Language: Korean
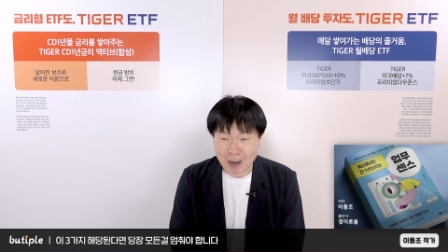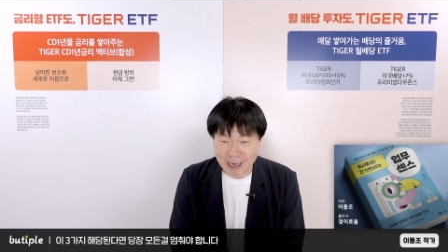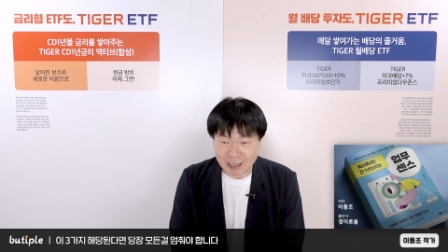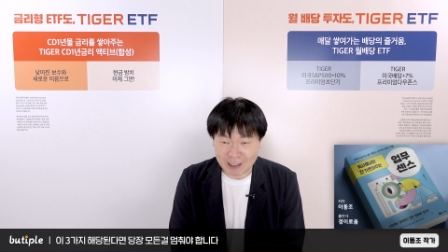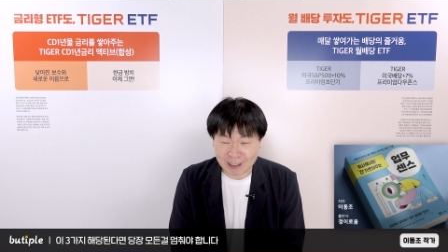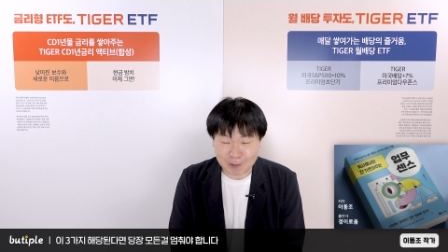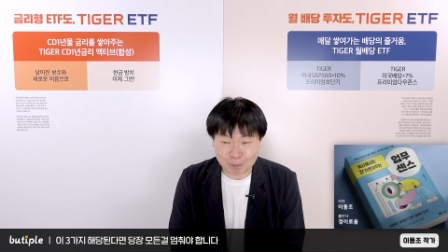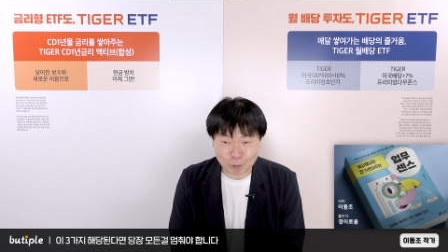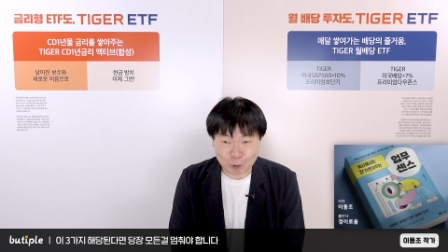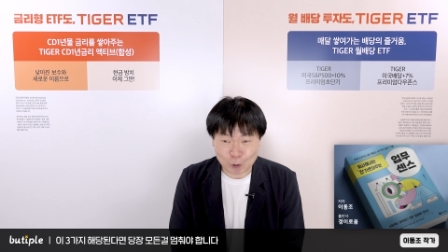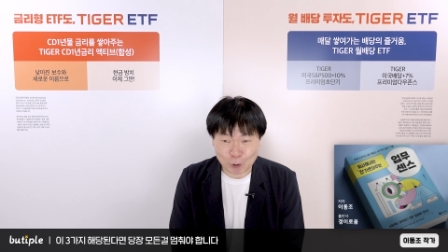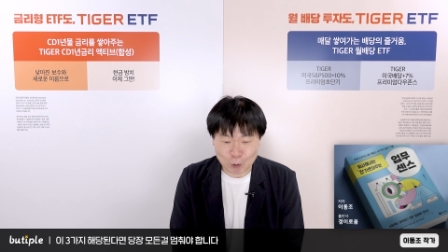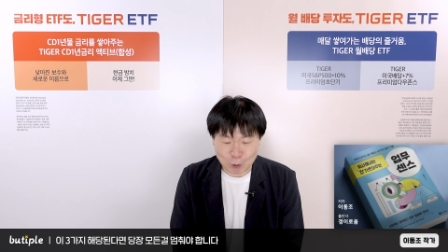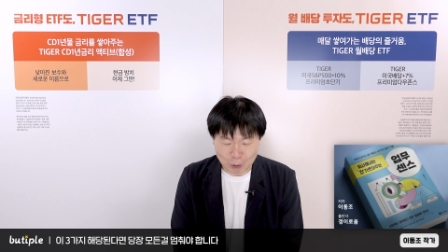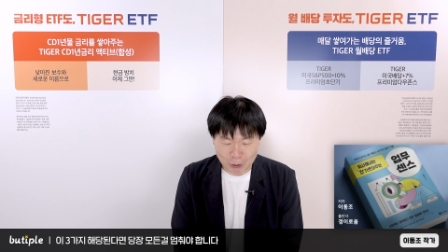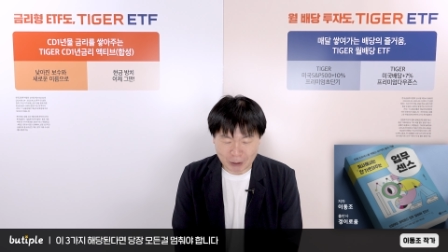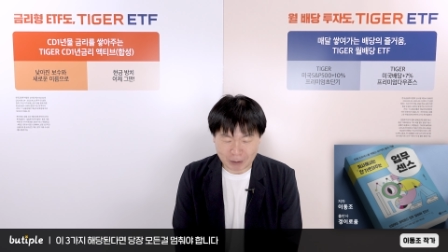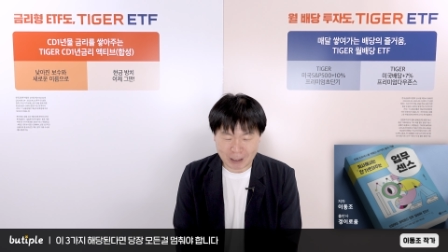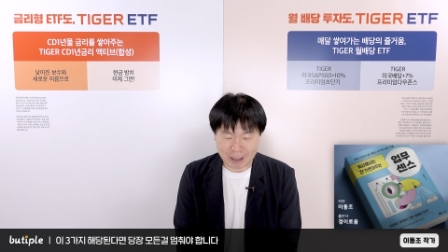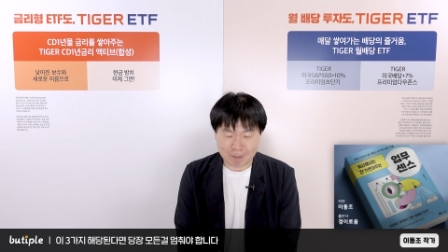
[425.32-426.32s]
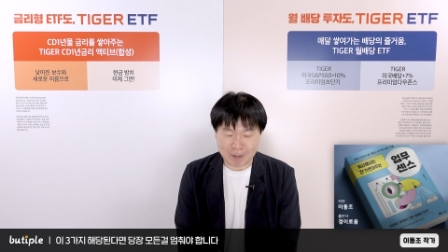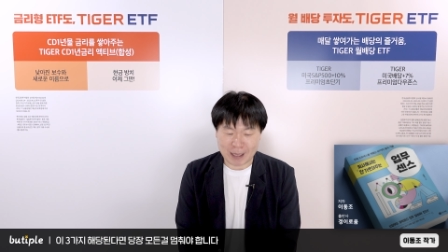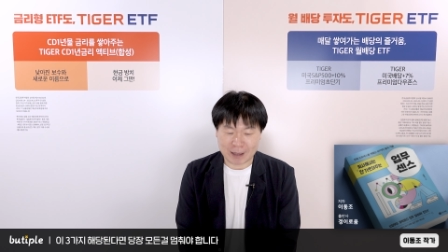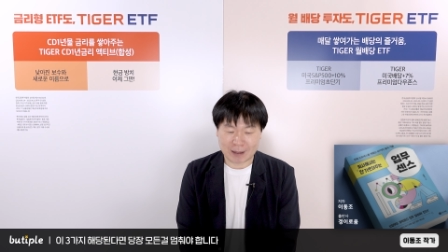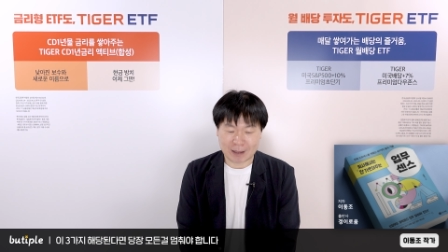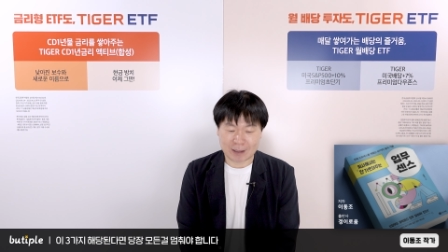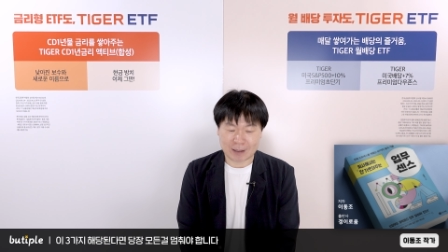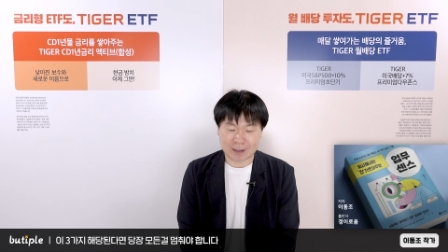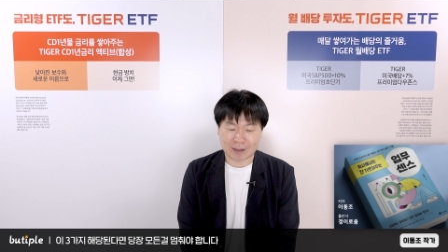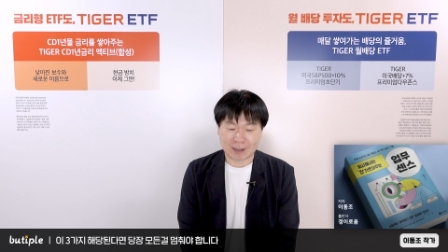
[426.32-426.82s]
많이 힘들고 어렵게
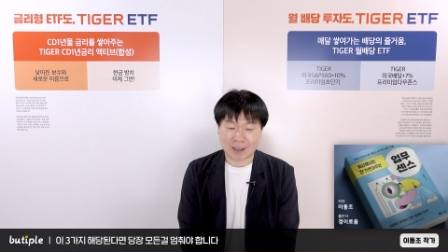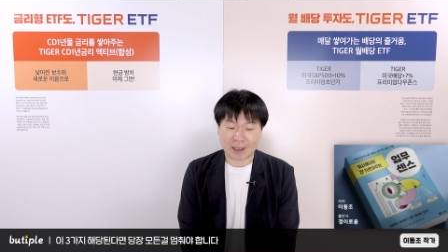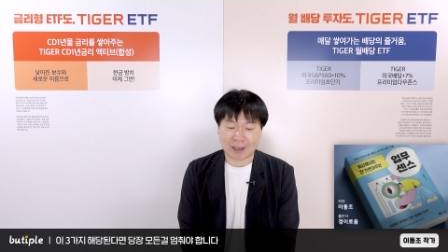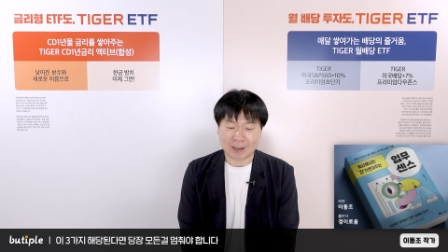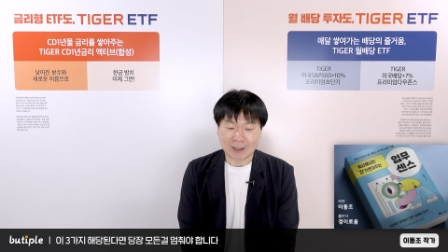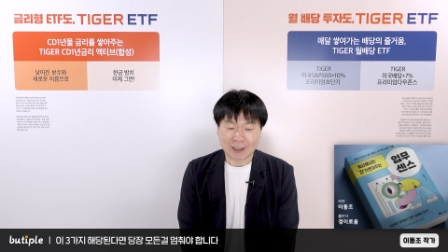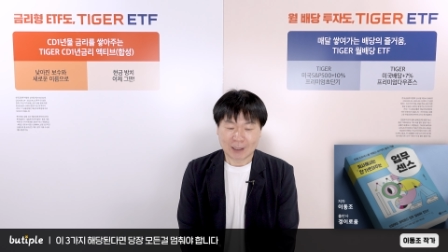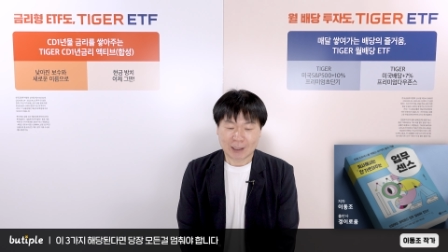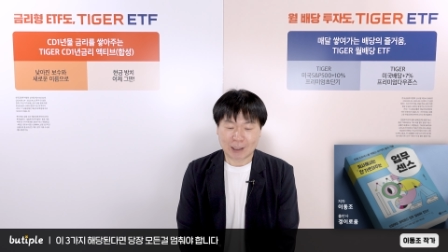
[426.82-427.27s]
만드는데,